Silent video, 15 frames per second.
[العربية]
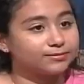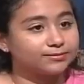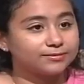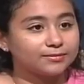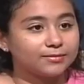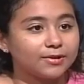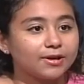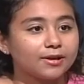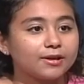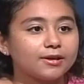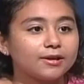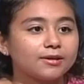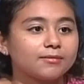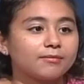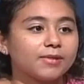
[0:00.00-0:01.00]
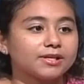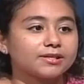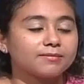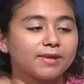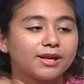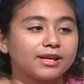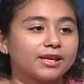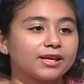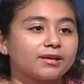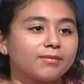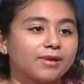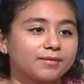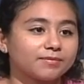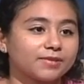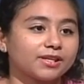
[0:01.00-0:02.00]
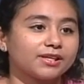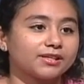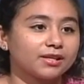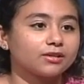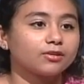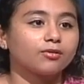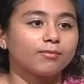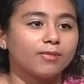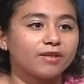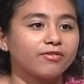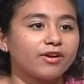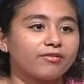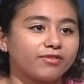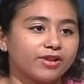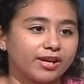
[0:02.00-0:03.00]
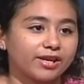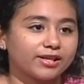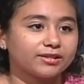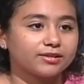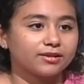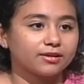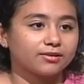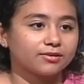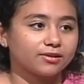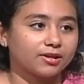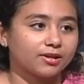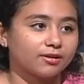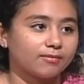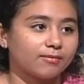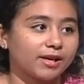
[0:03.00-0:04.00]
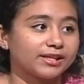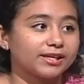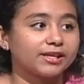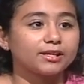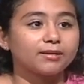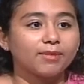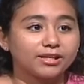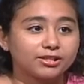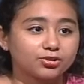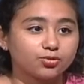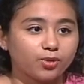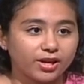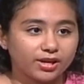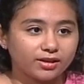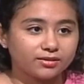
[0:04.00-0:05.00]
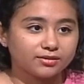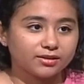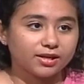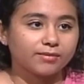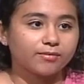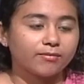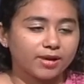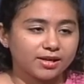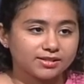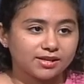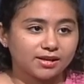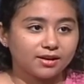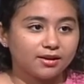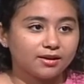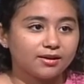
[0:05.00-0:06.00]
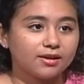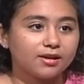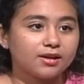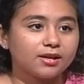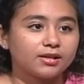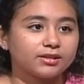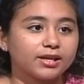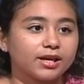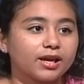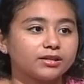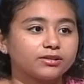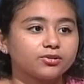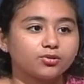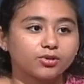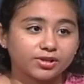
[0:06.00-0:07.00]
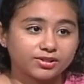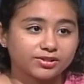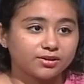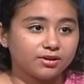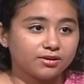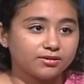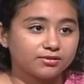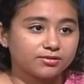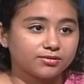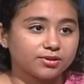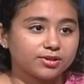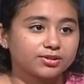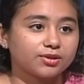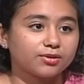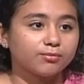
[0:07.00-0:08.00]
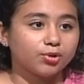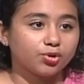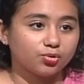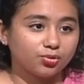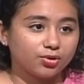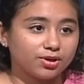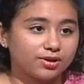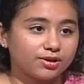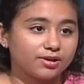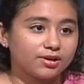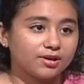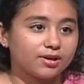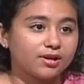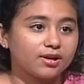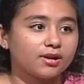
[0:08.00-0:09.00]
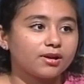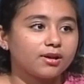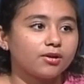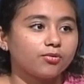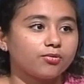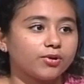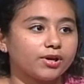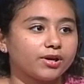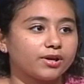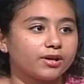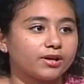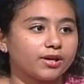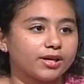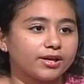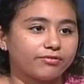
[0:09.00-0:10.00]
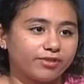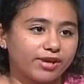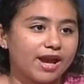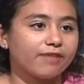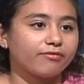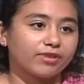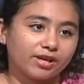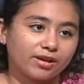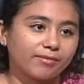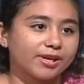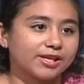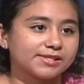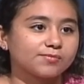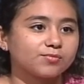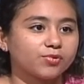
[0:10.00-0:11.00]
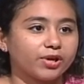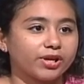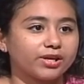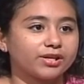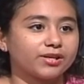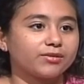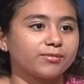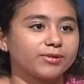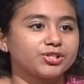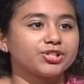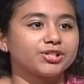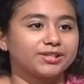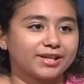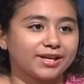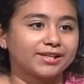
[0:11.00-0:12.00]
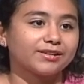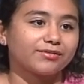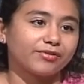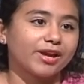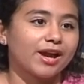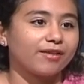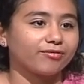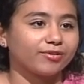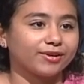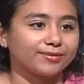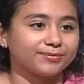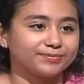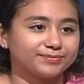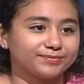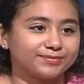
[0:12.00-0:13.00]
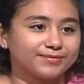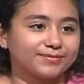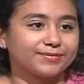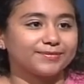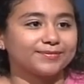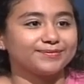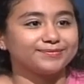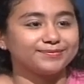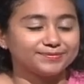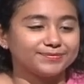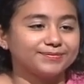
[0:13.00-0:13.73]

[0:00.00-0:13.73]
تمام بس بعد كده بقى ابتديت ادخل بقى في حفلات كان بعد كده بعد شويه تقريبا بعد سنه دخلت اوركسترا اوركسترا من نور وهي في حفله كمان اسبوع يعني يوم 20 3 في حفله حلوه قوي